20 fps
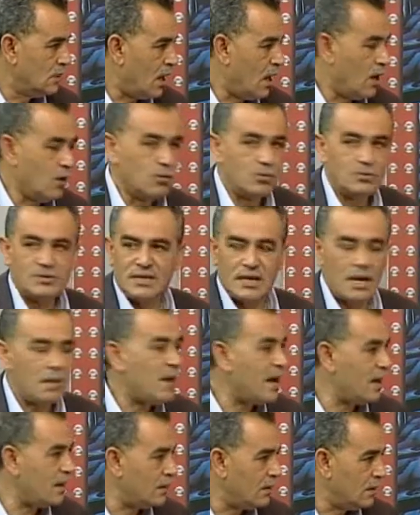او
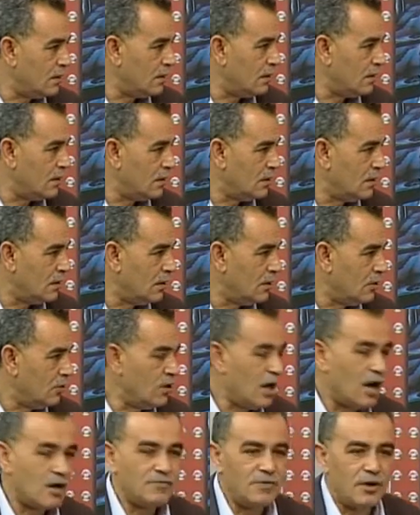سينمائي
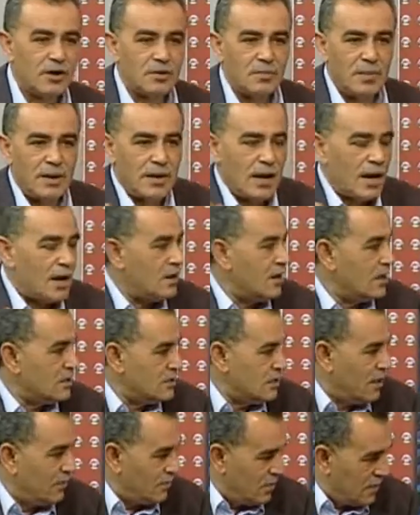هناك فرق بين ان
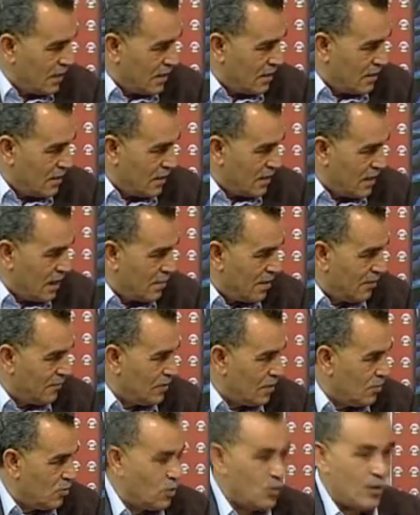يصنع يعني يعمل
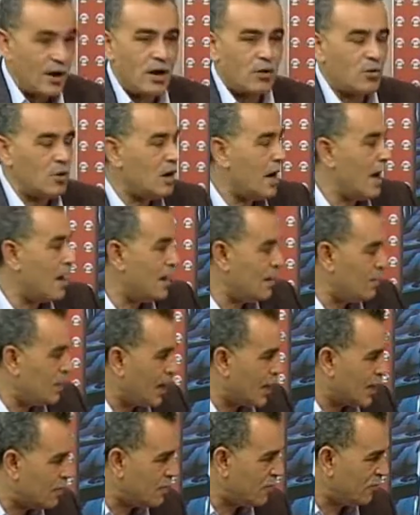فيلم هون وان يكون العالم
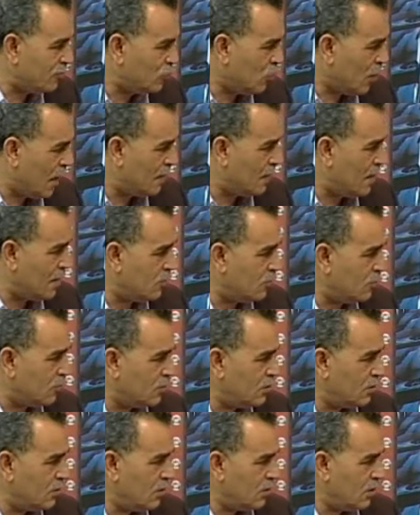العربي مفتوح امامه
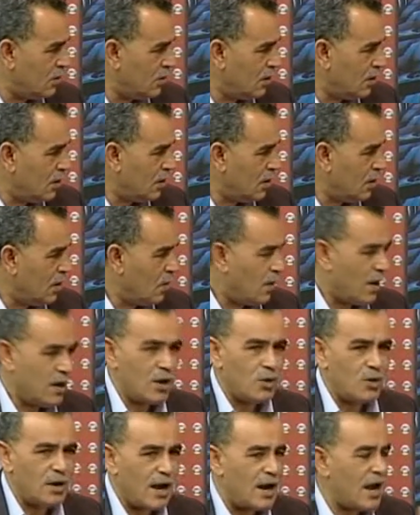وان
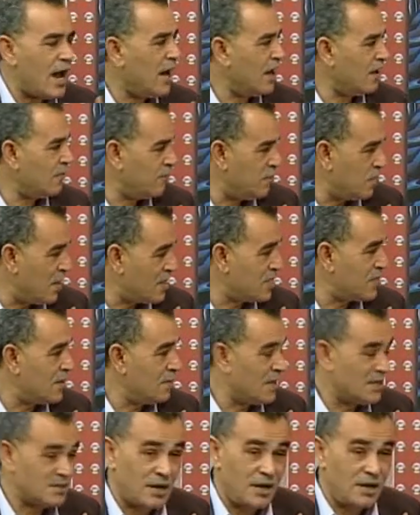يكون انا اعرف ممثل
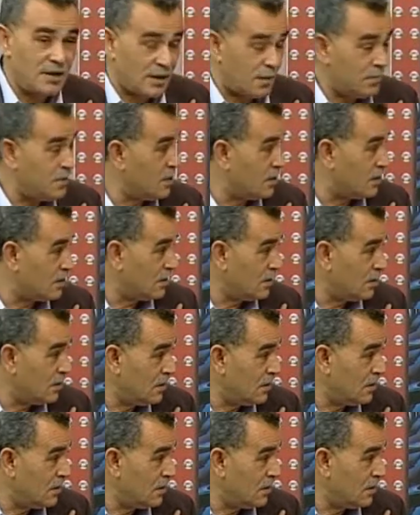مسرحي كبير